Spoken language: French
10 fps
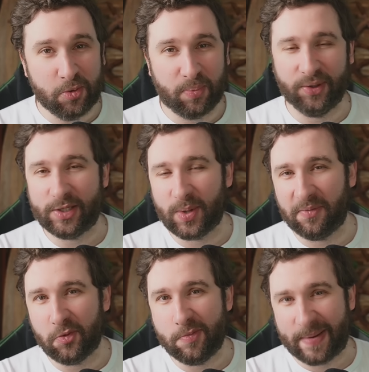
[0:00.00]
prenez soin de
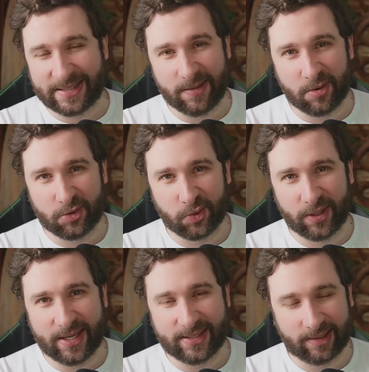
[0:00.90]
vous, passez une bonne
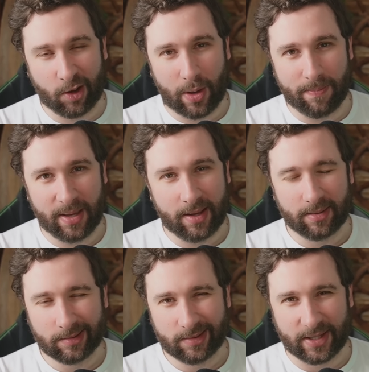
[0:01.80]
journée, c'était EMB,
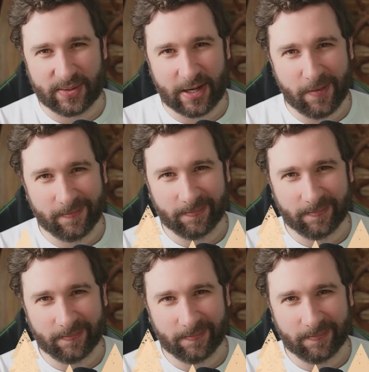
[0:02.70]
salut salut